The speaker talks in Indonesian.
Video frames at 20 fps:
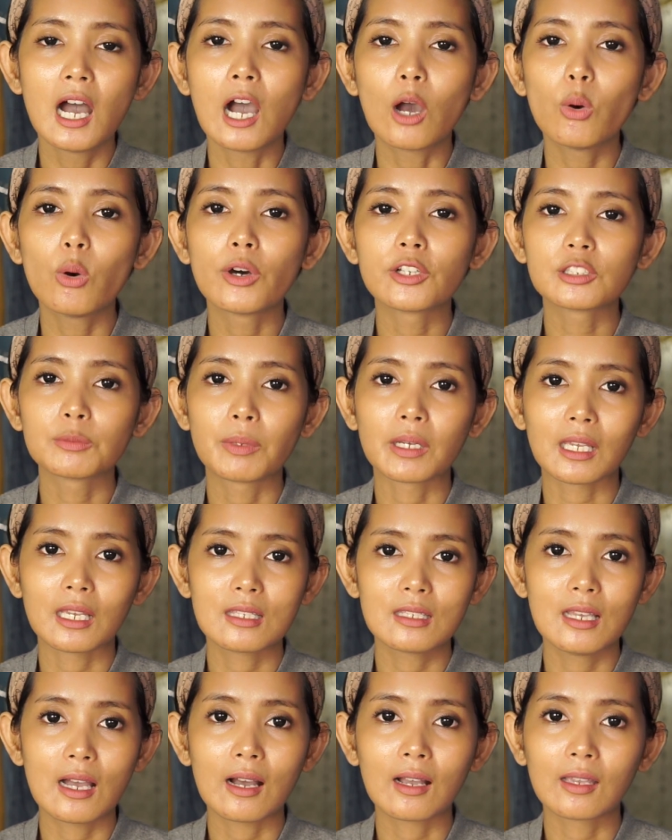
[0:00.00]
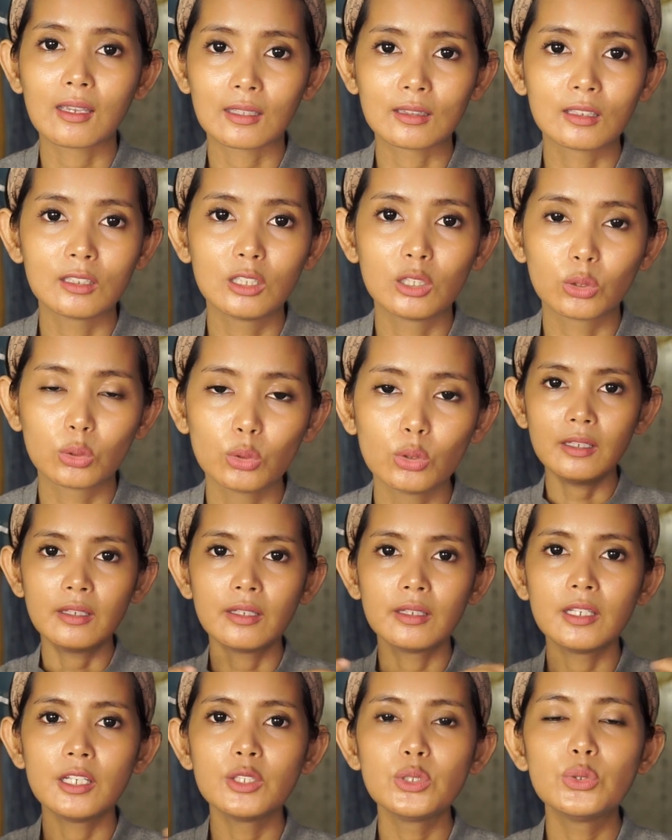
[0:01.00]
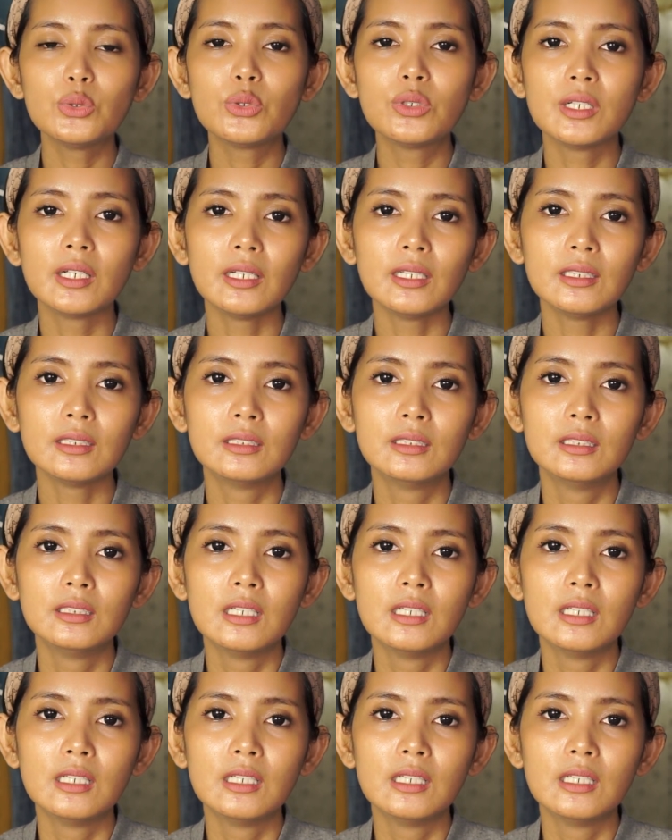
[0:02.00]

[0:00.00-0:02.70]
aku harus pakai jaket gitu dan juga